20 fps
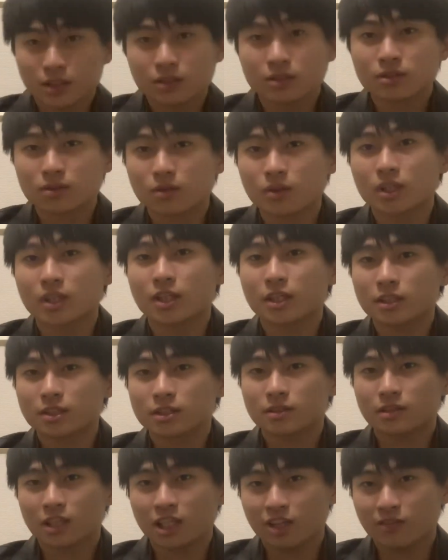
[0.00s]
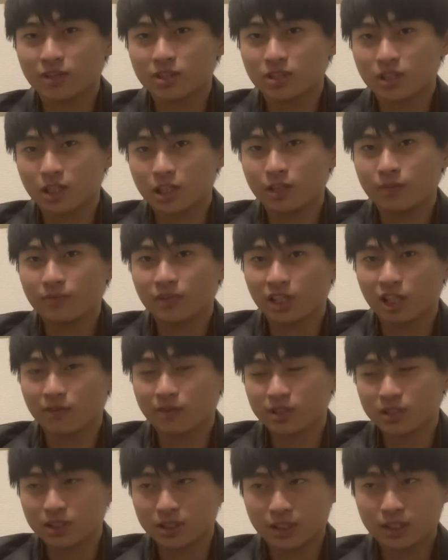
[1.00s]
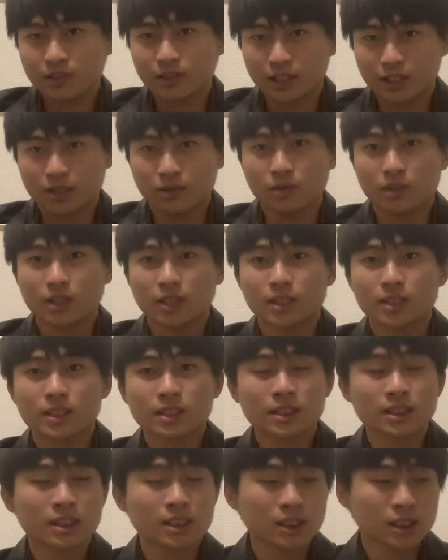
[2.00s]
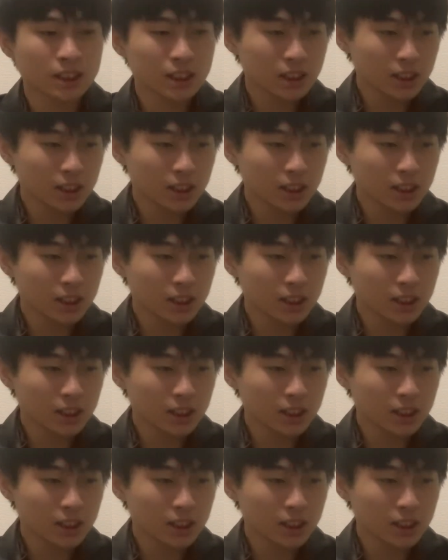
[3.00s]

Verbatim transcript: それいいです。投げましたか投げましたね。はい、OK です。